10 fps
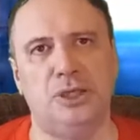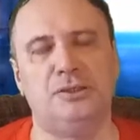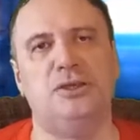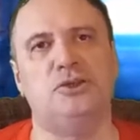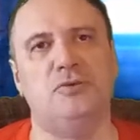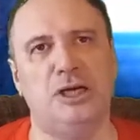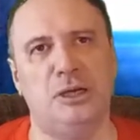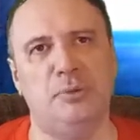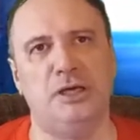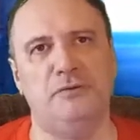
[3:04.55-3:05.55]
так
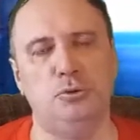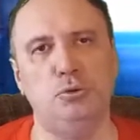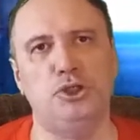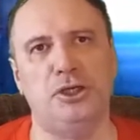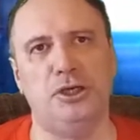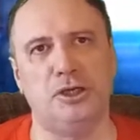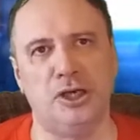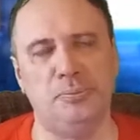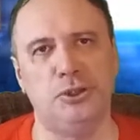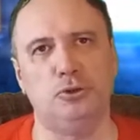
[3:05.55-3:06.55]
называемые ведущие
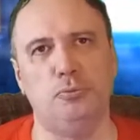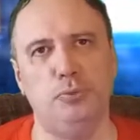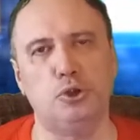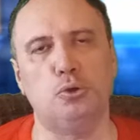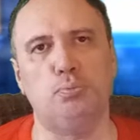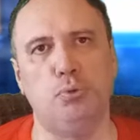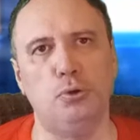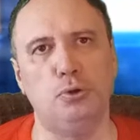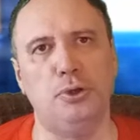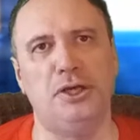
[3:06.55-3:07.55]
экономисты пишут
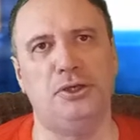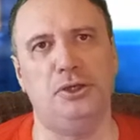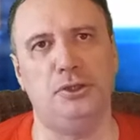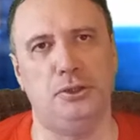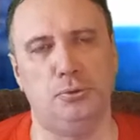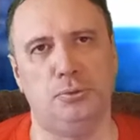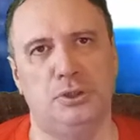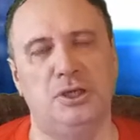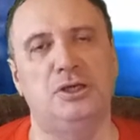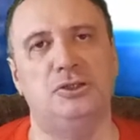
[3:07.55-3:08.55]
полную ахинею,
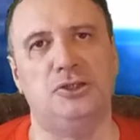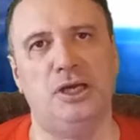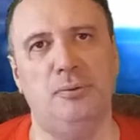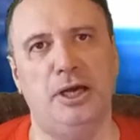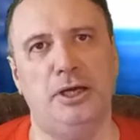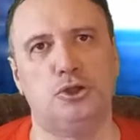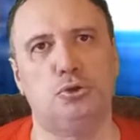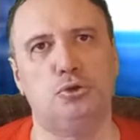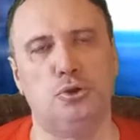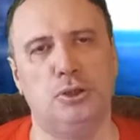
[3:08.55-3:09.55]
заявляя,
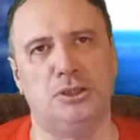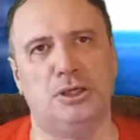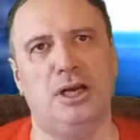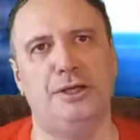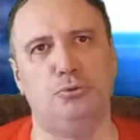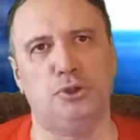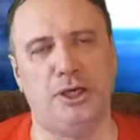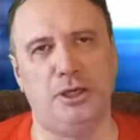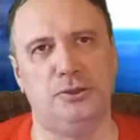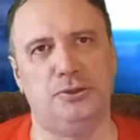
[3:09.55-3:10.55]
что золото для
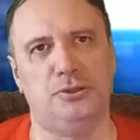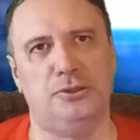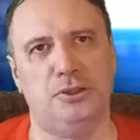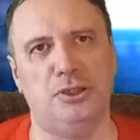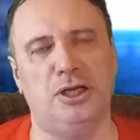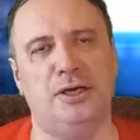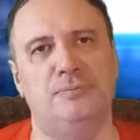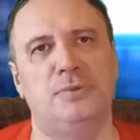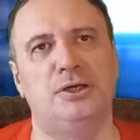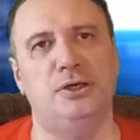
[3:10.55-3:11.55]
индустриализации
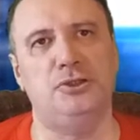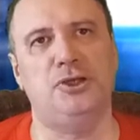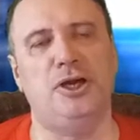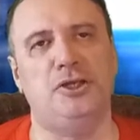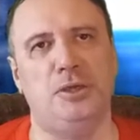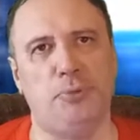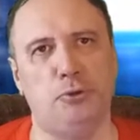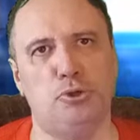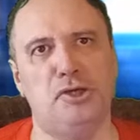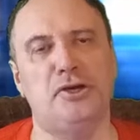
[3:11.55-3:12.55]
дало изъятие
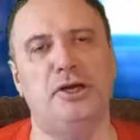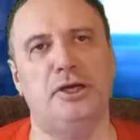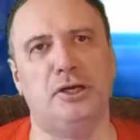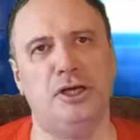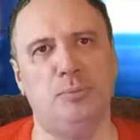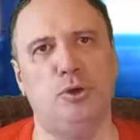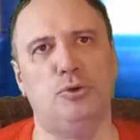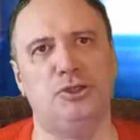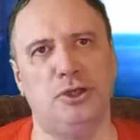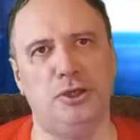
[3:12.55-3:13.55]
принудительное хлеба у
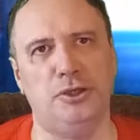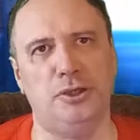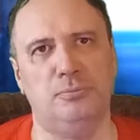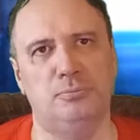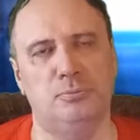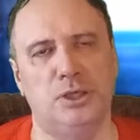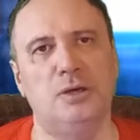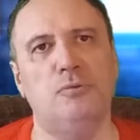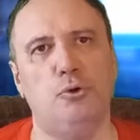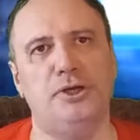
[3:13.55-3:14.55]
населения
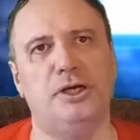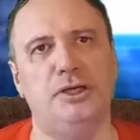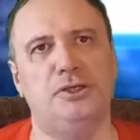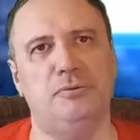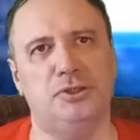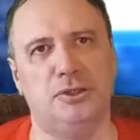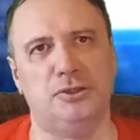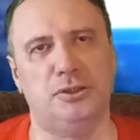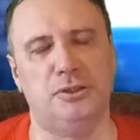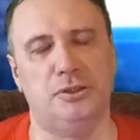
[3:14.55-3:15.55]
в ходе
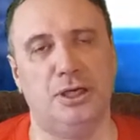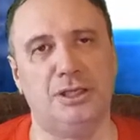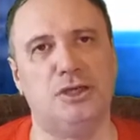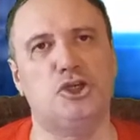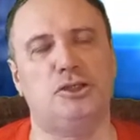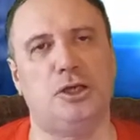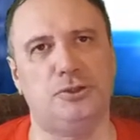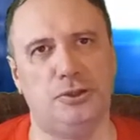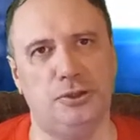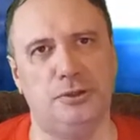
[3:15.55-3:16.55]
коллективизации, а также
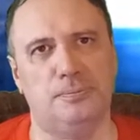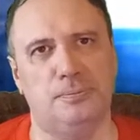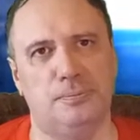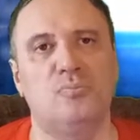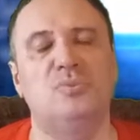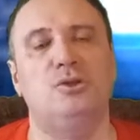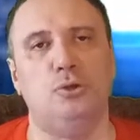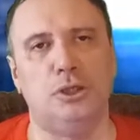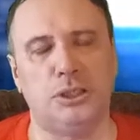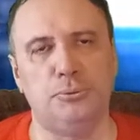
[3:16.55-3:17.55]
токсины.
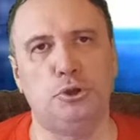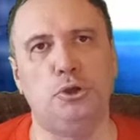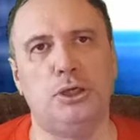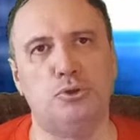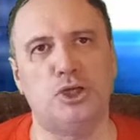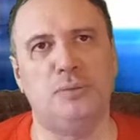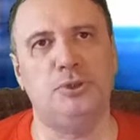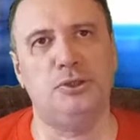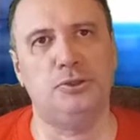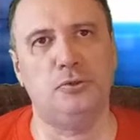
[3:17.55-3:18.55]
Но это все я уже
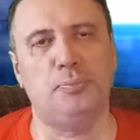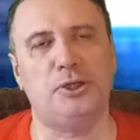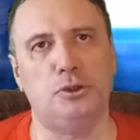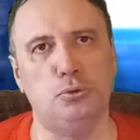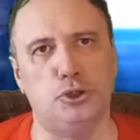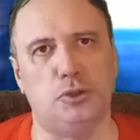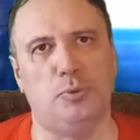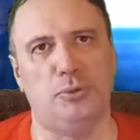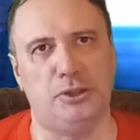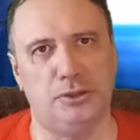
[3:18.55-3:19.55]
объяснил в предыдущих
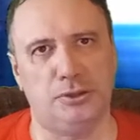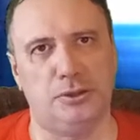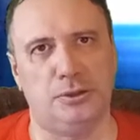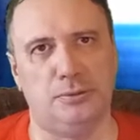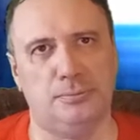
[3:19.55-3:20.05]
публикациях.